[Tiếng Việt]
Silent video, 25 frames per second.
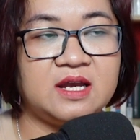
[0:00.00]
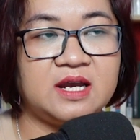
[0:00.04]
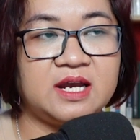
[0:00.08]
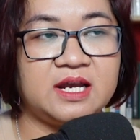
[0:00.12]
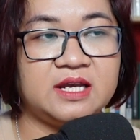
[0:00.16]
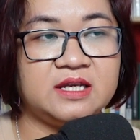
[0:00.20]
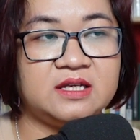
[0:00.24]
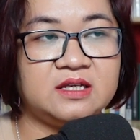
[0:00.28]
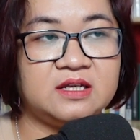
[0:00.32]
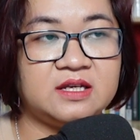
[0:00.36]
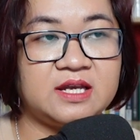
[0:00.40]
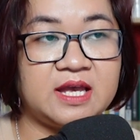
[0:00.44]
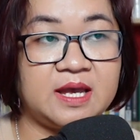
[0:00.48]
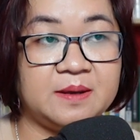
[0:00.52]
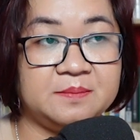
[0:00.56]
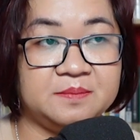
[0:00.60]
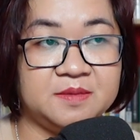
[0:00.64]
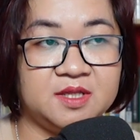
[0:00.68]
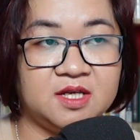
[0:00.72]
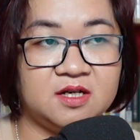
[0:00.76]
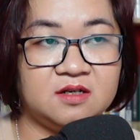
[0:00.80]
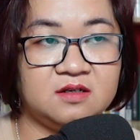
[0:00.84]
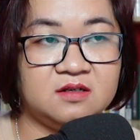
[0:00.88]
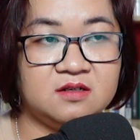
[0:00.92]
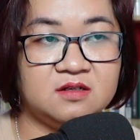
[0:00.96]
Anh
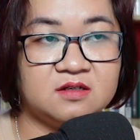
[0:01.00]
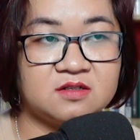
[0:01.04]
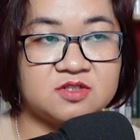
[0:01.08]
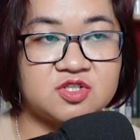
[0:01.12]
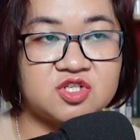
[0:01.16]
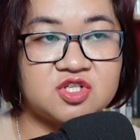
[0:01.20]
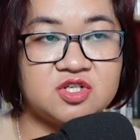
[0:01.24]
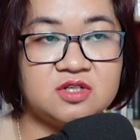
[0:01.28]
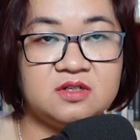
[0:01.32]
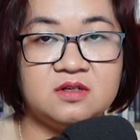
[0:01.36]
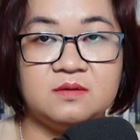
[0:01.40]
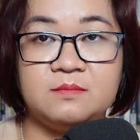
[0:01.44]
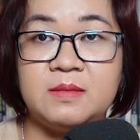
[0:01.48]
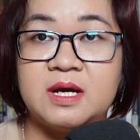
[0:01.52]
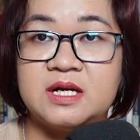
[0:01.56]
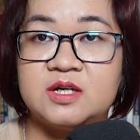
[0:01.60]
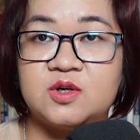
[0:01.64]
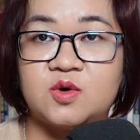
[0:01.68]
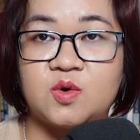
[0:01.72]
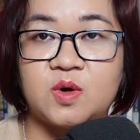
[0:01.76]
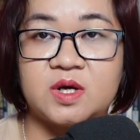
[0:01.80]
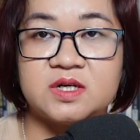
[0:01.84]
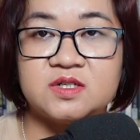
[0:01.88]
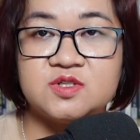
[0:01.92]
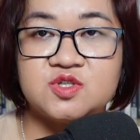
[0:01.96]
cảm nhận được sự
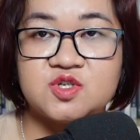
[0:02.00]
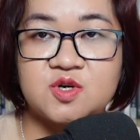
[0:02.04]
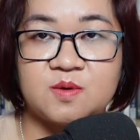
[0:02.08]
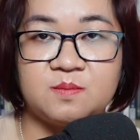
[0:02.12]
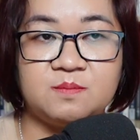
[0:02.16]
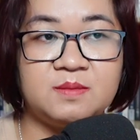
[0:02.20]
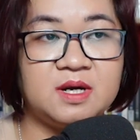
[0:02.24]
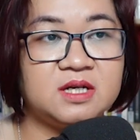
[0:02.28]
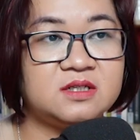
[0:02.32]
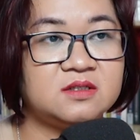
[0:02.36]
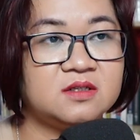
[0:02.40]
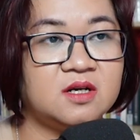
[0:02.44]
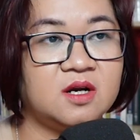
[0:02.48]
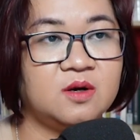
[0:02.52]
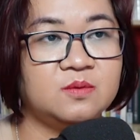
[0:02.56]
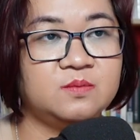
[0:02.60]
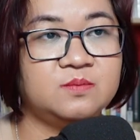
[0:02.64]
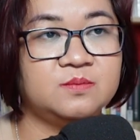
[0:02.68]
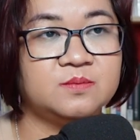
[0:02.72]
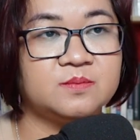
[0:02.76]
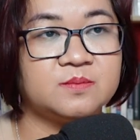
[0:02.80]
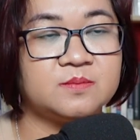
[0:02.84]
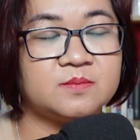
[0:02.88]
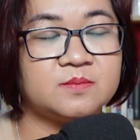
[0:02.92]
băn khoăn trong mắt ông.